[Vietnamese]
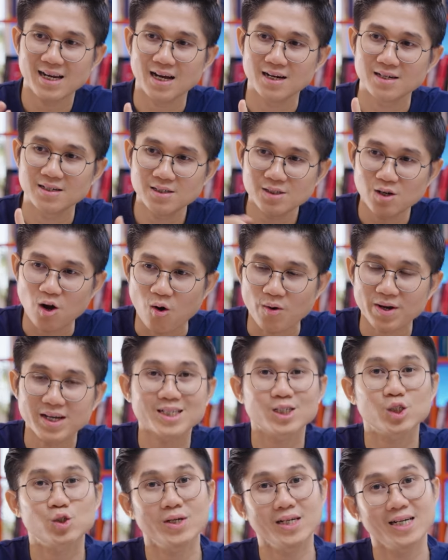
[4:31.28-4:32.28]
là hướng nội cái
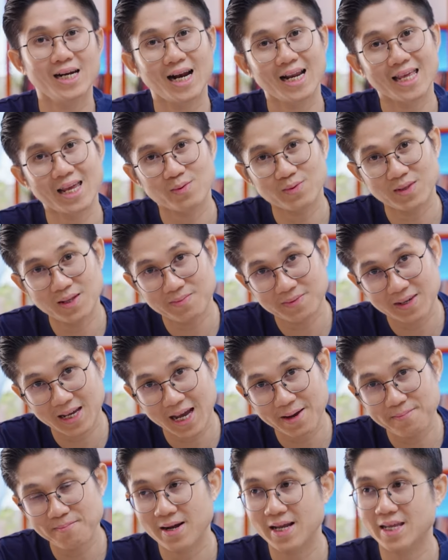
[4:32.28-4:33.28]
suy ra là giao tiếp
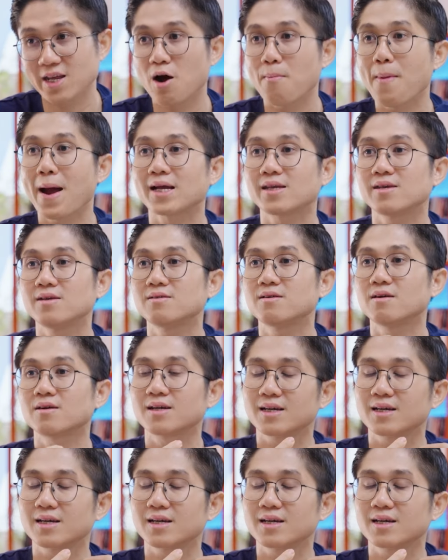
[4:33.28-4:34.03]
kém, mà do bạn chưa có